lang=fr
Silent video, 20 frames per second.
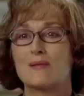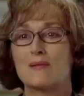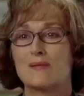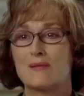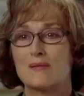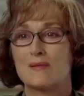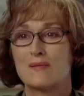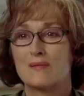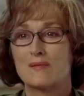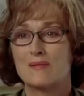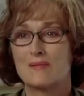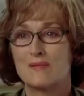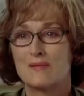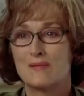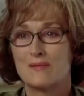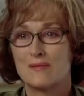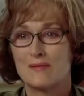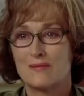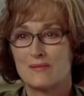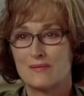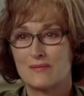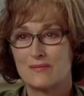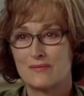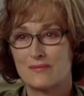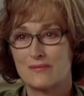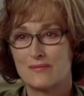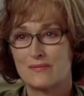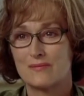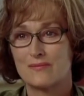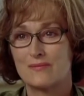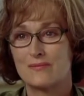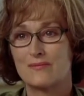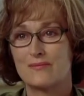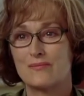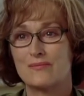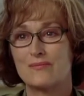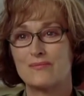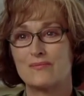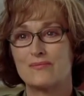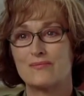Pourquoi maintenant Et
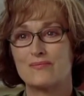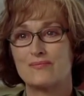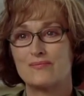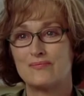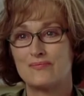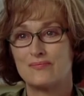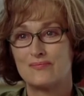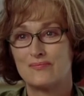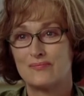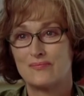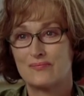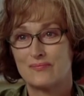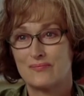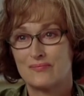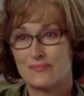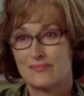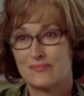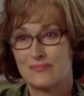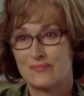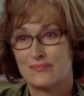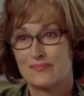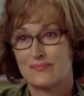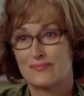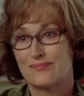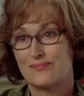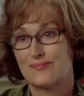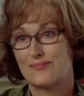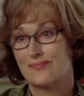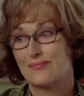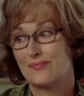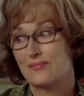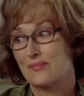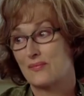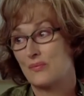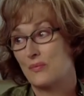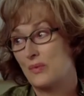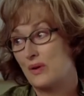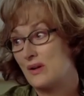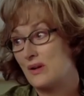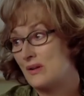pourquoi j'ai pas pensé quand j'étais mariée
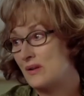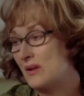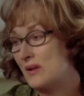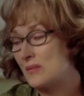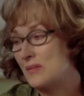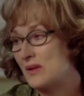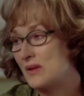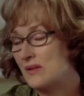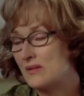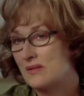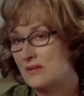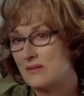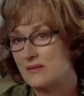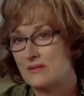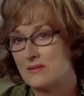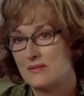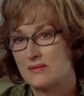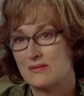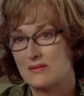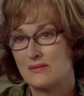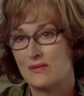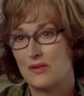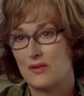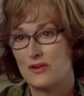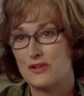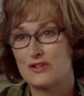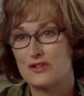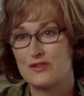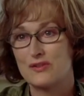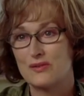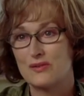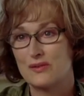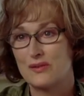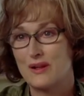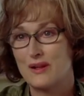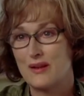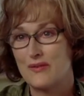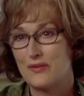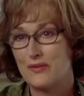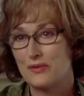eh Bien, peut-être d'une certaine
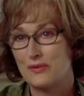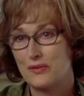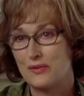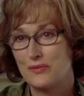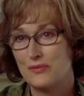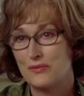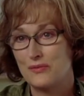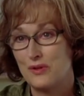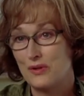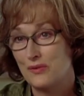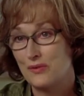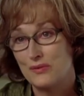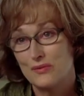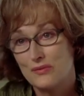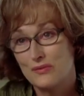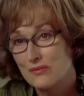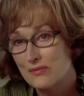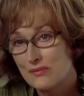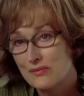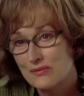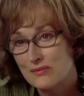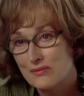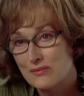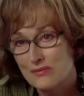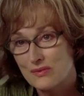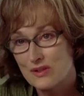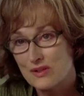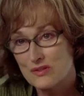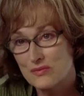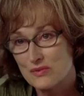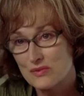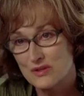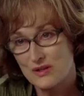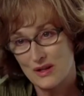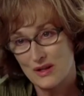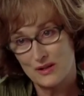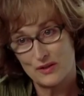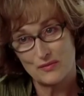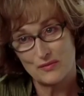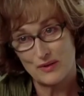façon, vous saviez qu'il ne
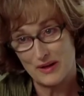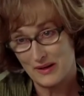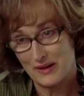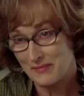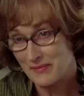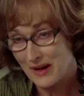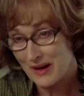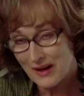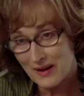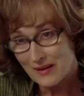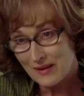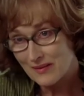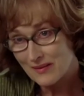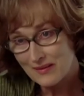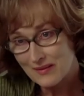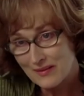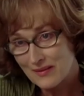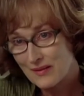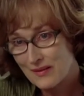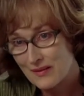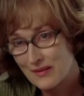serait pas un bon père.